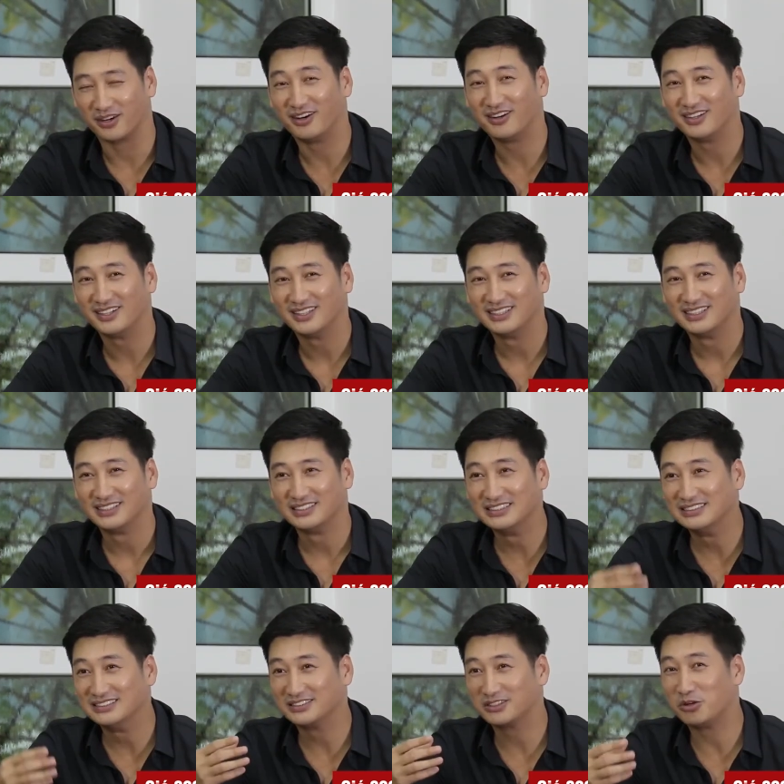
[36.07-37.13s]
Đó,
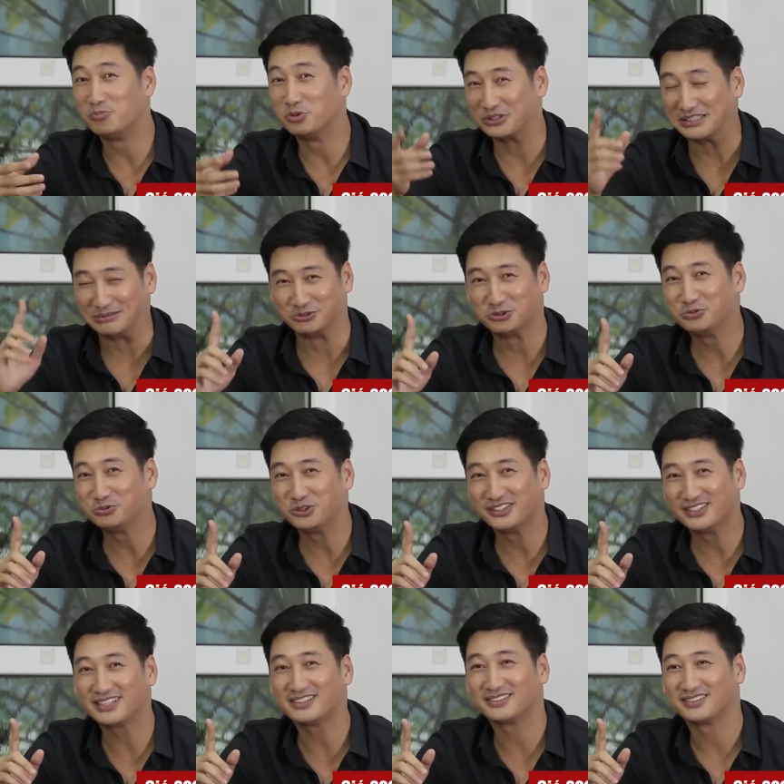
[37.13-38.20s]
nhưng có một điểm chung
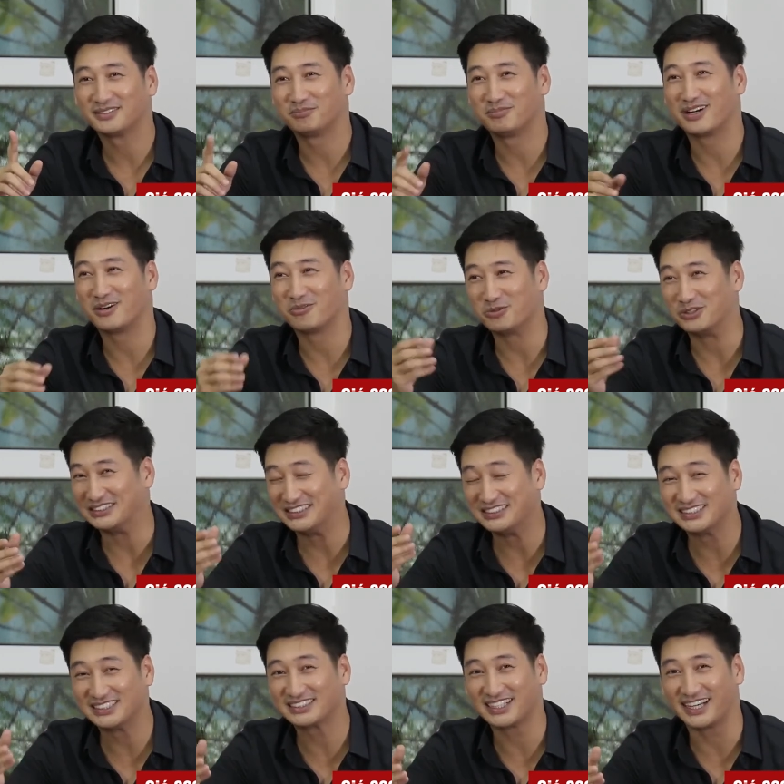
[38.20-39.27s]
duy nhất mà Ngọc Quỳnh
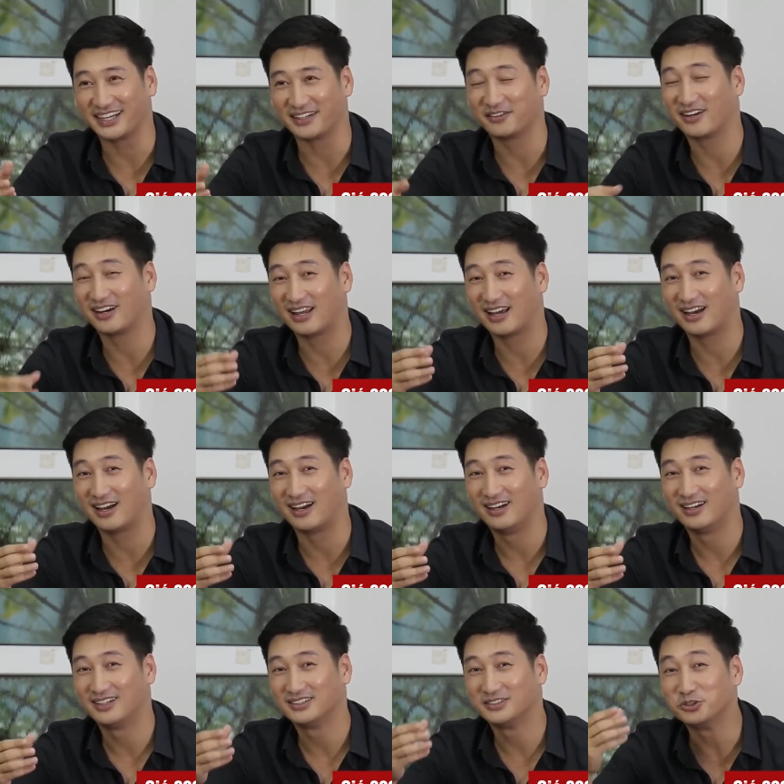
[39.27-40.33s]
xin chia sẻ, đó là
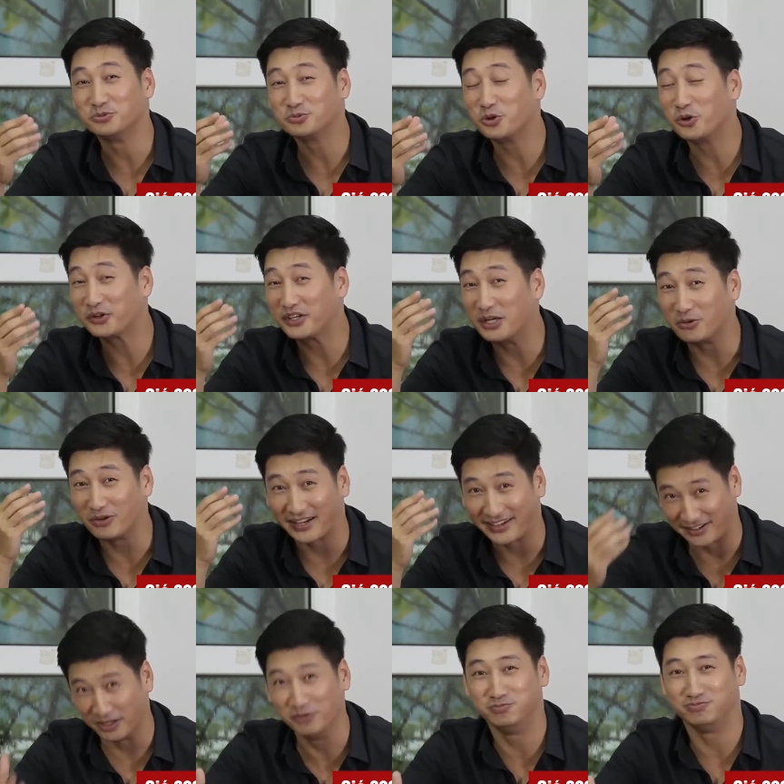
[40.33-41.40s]
chúng tôi đều là
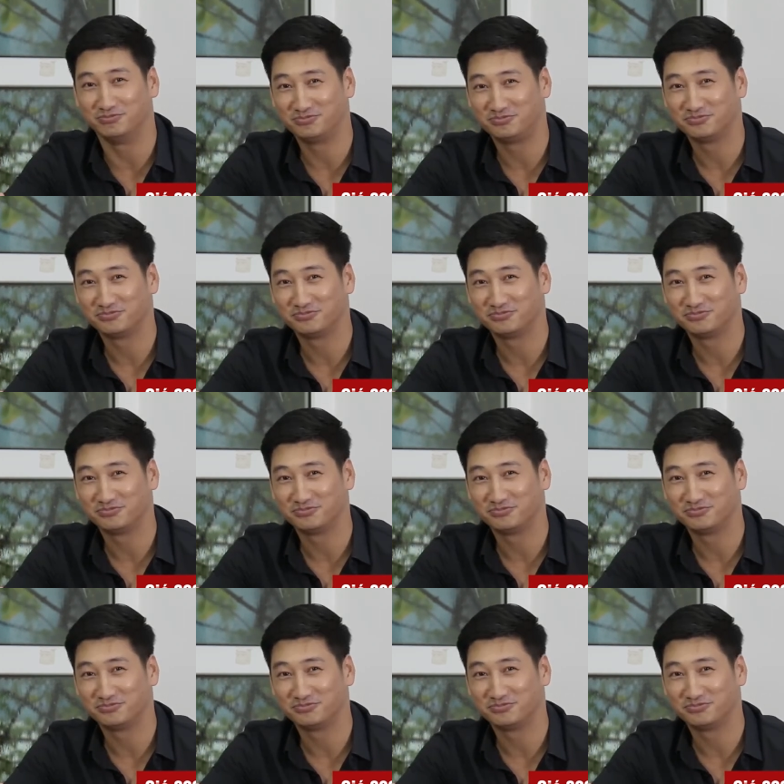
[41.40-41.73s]
đàn ông.